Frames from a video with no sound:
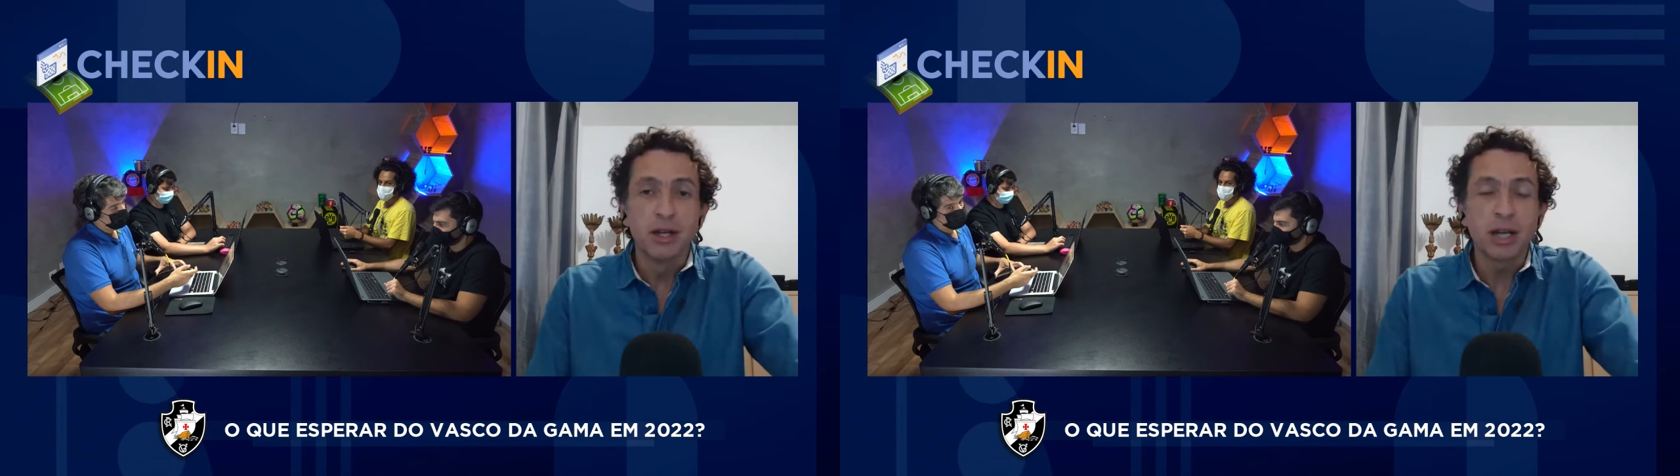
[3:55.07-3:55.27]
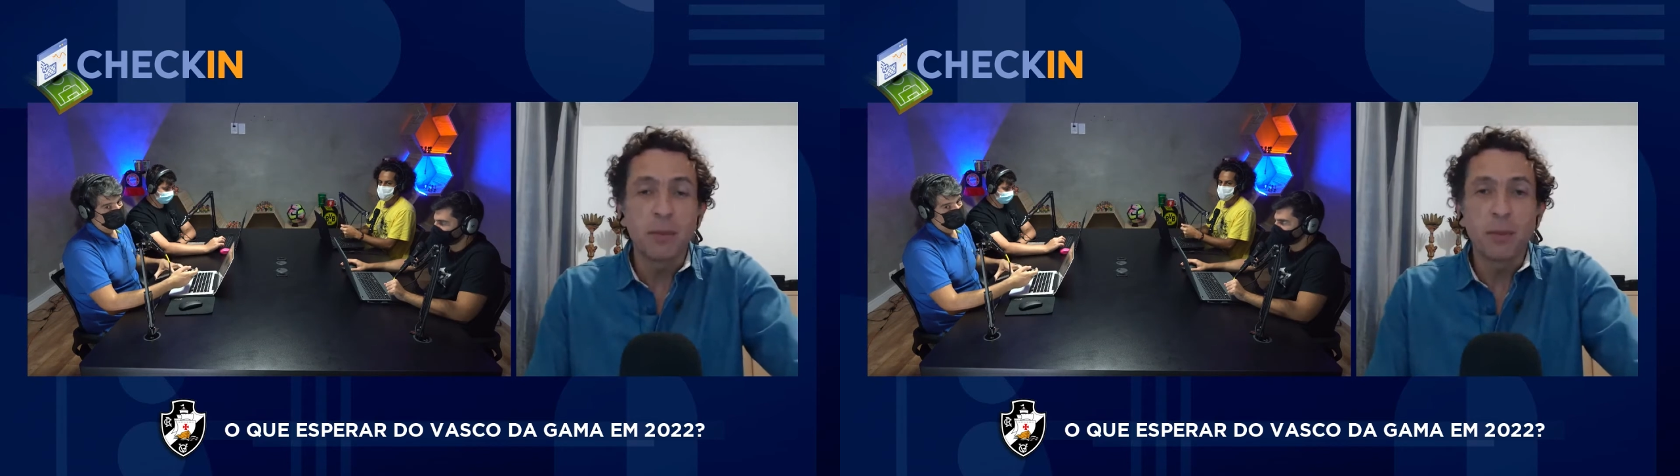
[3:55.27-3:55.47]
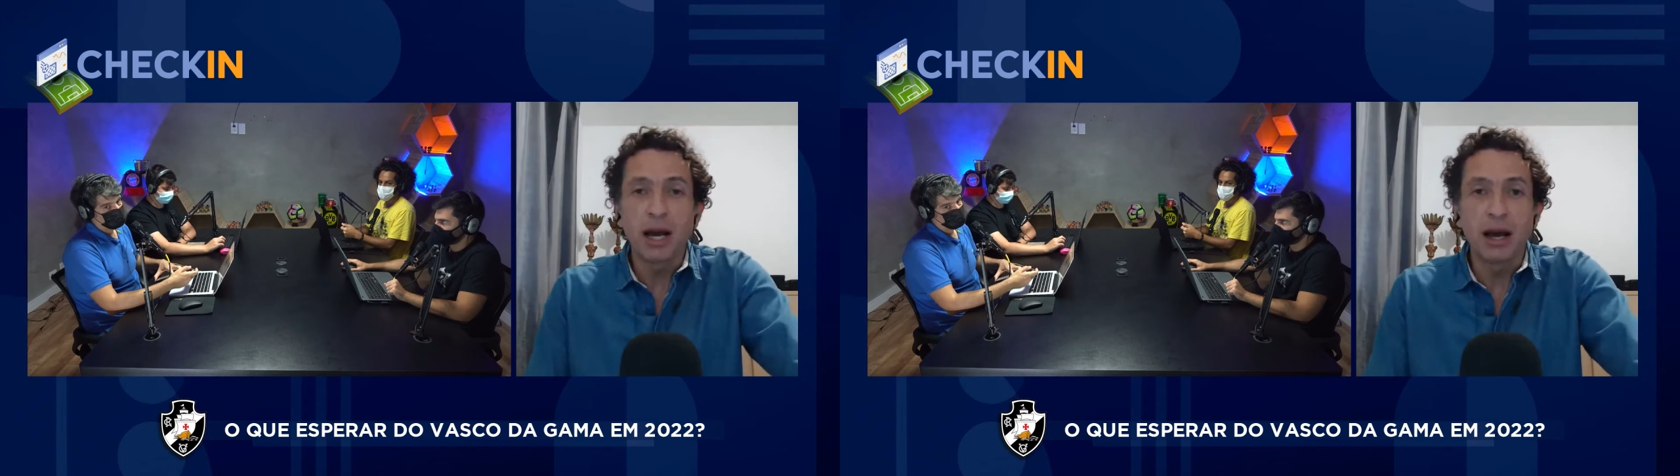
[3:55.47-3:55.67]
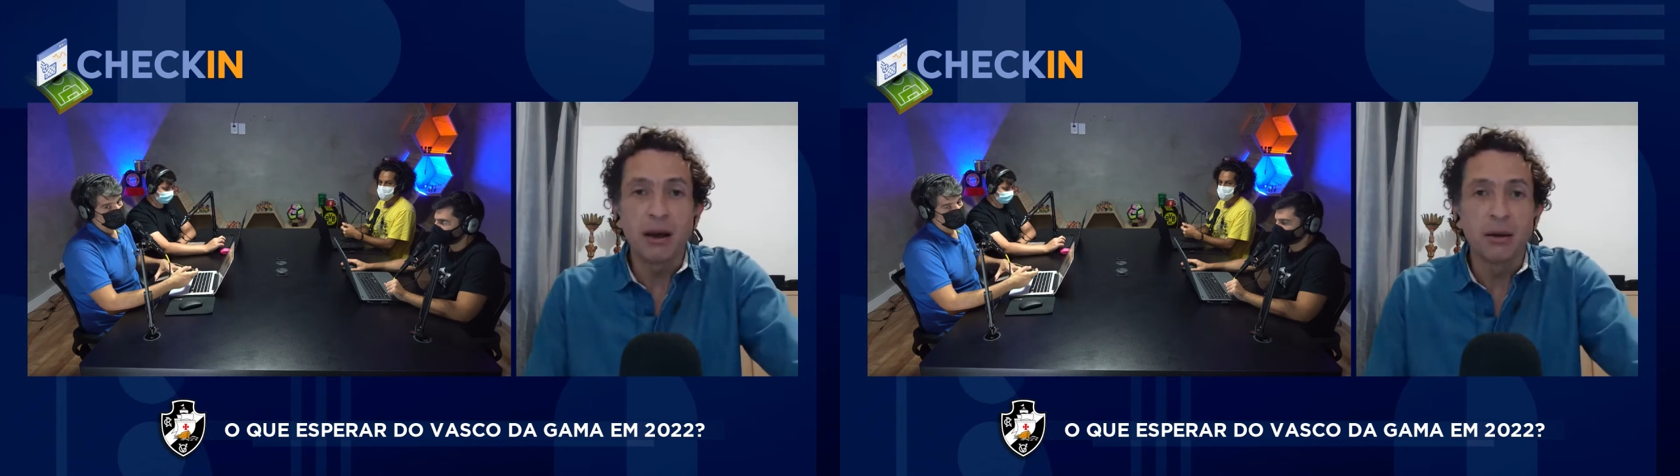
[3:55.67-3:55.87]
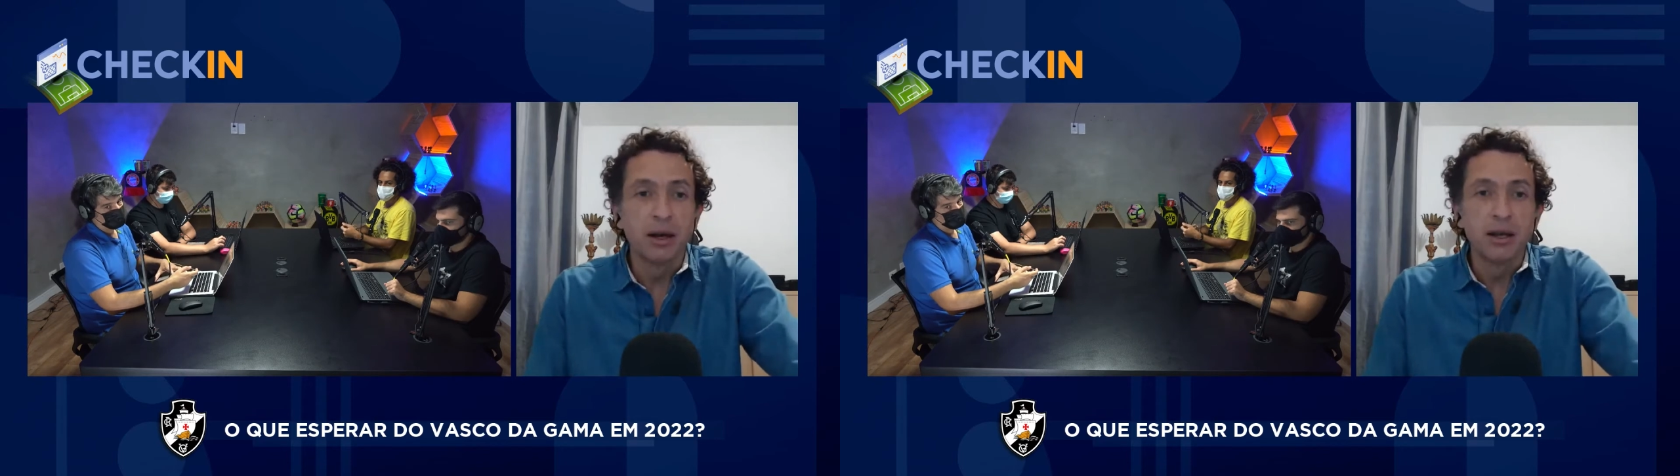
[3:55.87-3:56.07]
Já
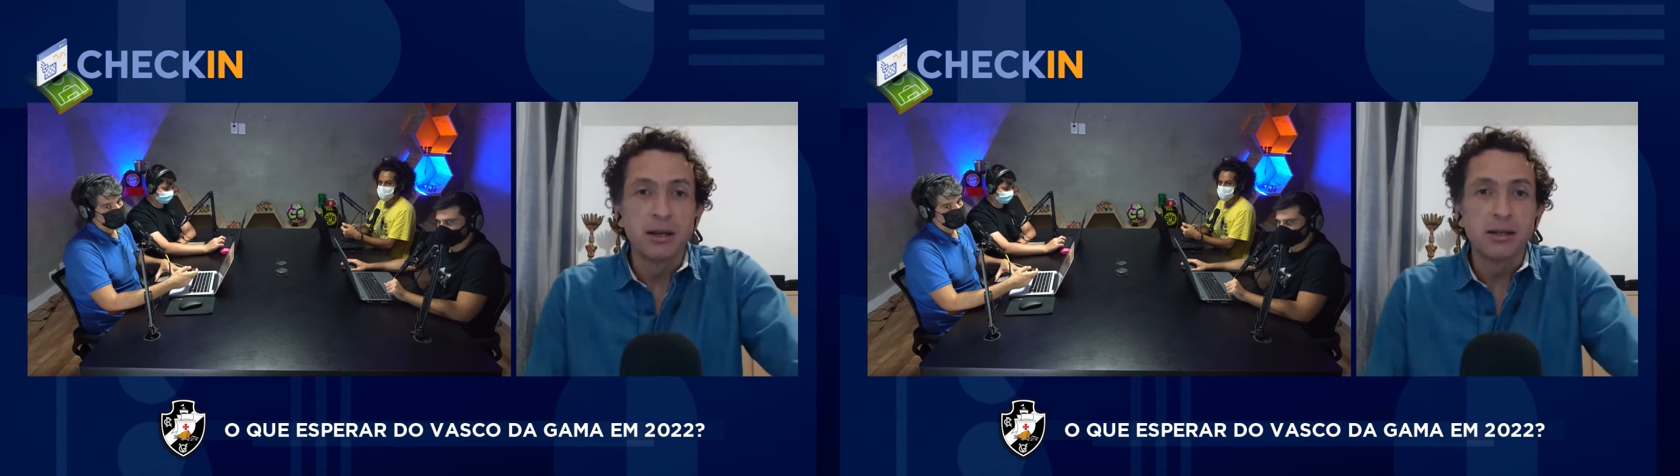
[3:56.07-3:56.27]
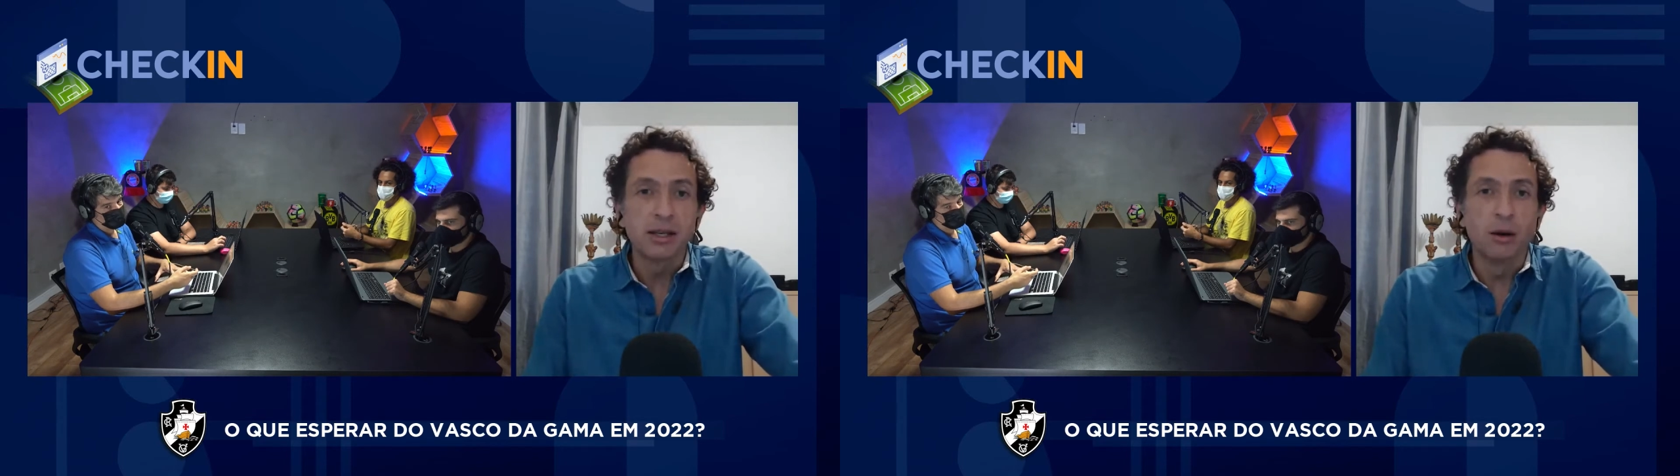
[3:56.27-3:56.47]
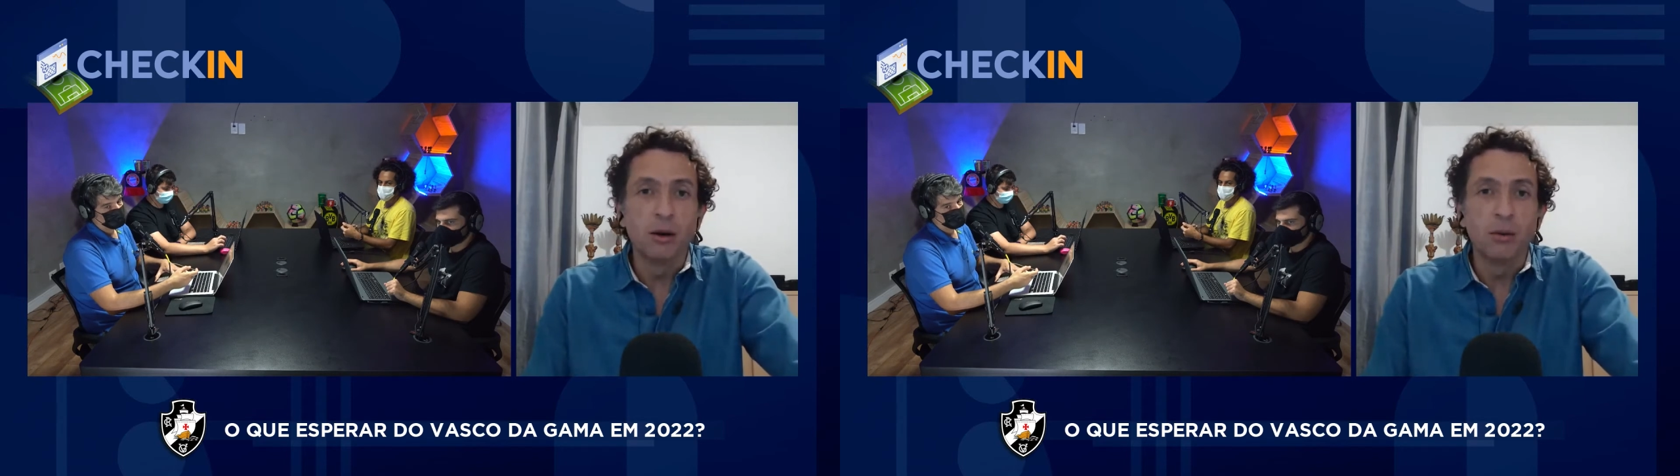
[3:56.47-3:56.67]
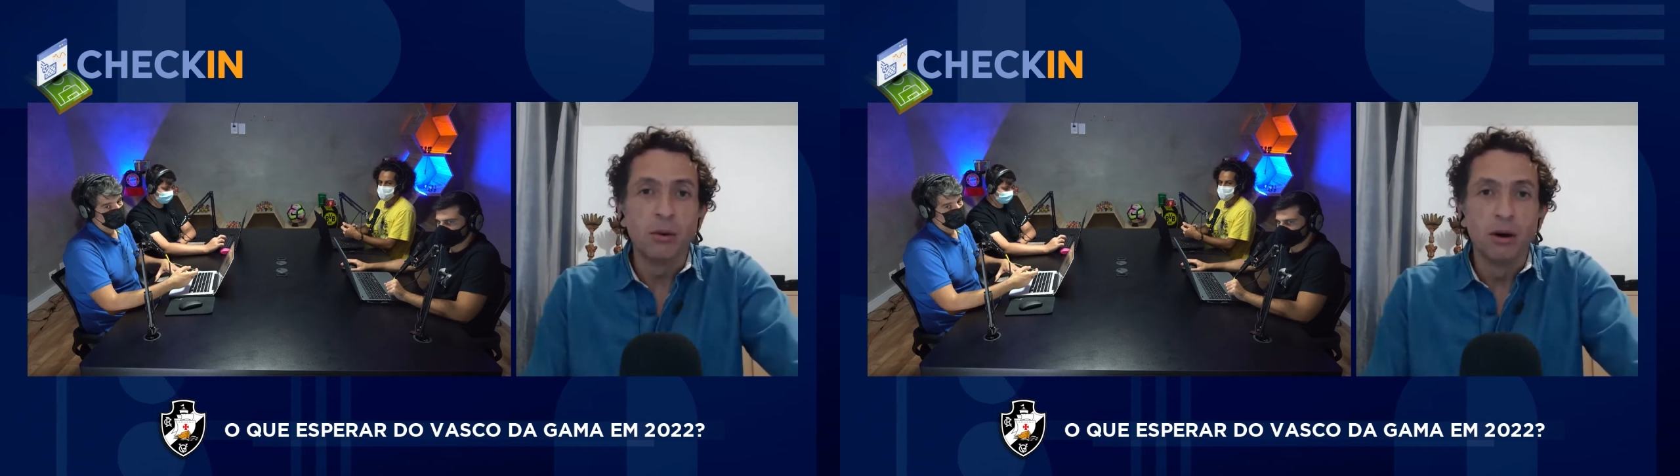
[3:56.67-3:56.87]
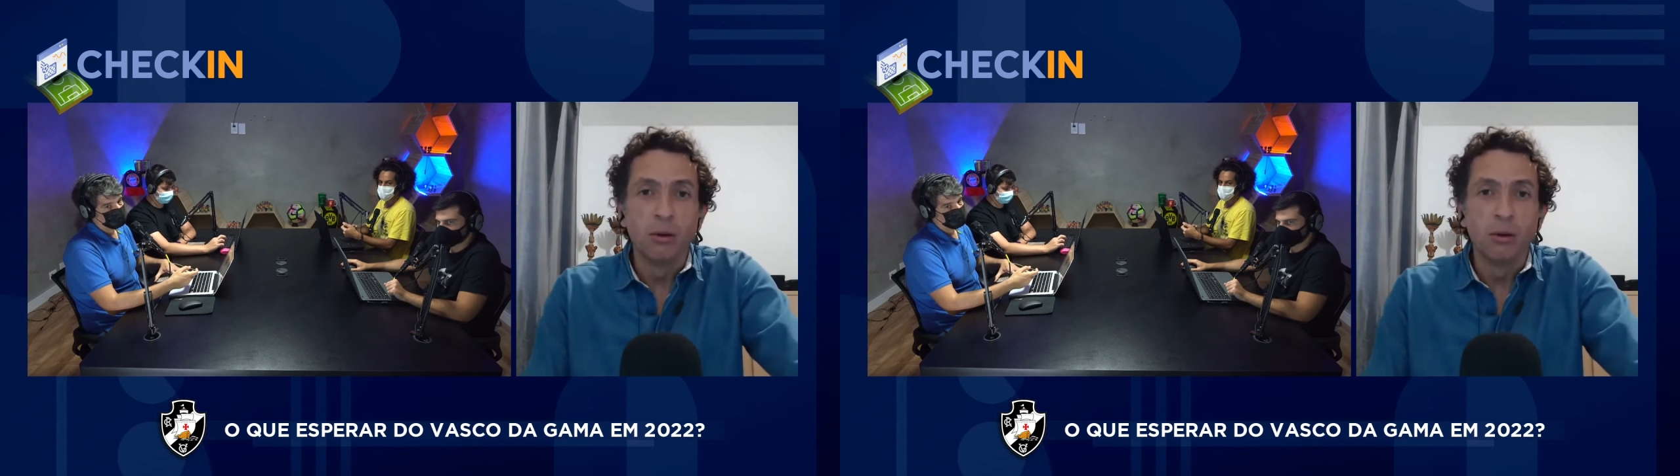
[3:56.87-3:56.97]
para ser um